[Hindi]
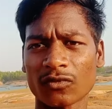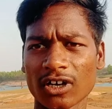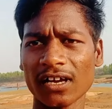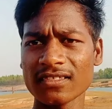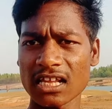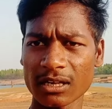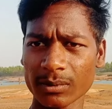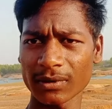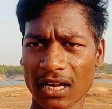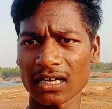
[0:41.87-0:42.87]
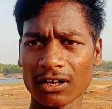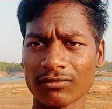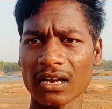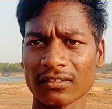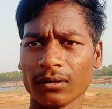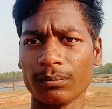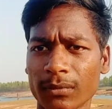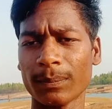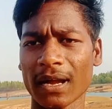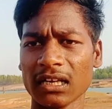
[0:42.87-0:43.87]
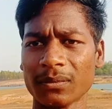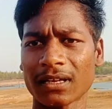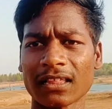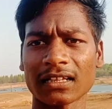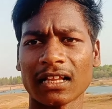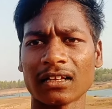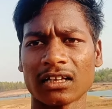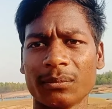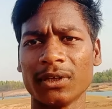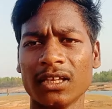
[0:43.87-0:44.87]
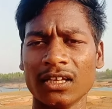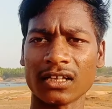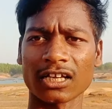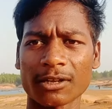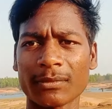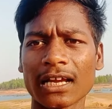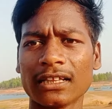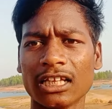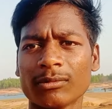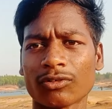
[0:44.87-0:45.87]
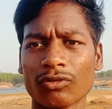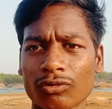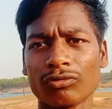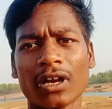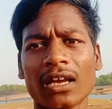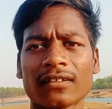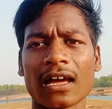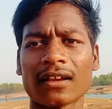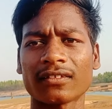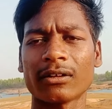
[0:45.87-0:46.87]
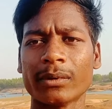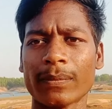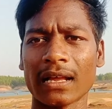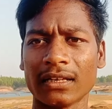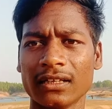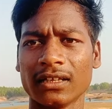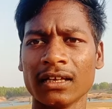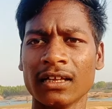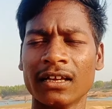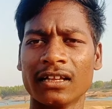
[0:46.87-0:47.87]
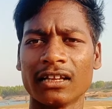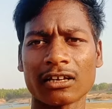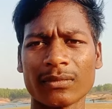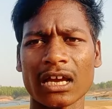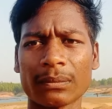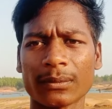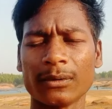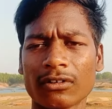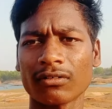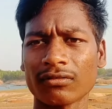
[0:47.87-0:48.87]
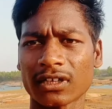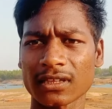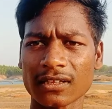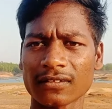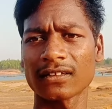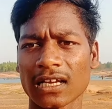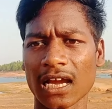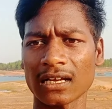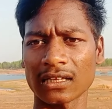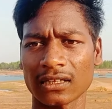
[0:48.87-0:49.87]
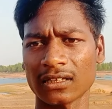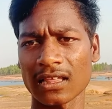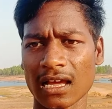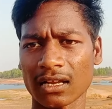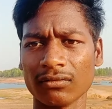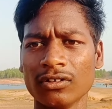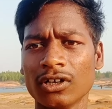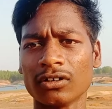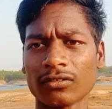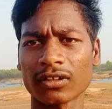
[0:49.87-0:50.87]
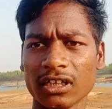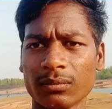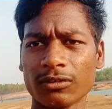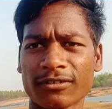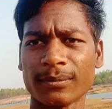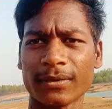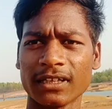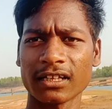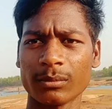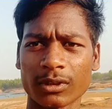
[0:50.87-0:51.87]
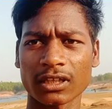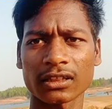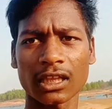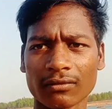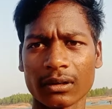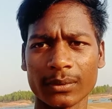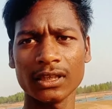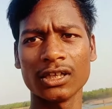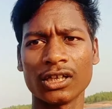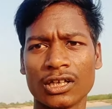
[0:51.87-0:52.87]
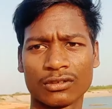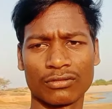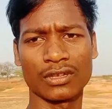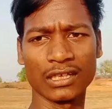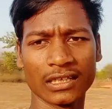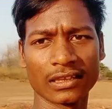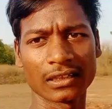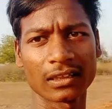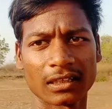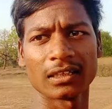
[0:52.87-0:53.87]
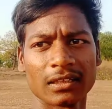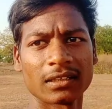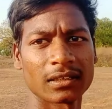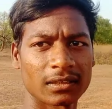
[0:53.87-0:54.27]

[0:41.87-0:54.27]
तो गए सर अभी मैं खड़ा हूँ वहाँ सब में पानी भर जाता है लेकिन अभी गर्मी का दिन में सूख चुका है इस कारण से अभी पानी नहीं है लेकिन मैं आप सभी लोगों को नज़दीक से दिखाने के लिए जा रहा हूँ तो चलिए वो लोग में बने रहे मैं चलता हूँ अभी तो चलिए चलते हैं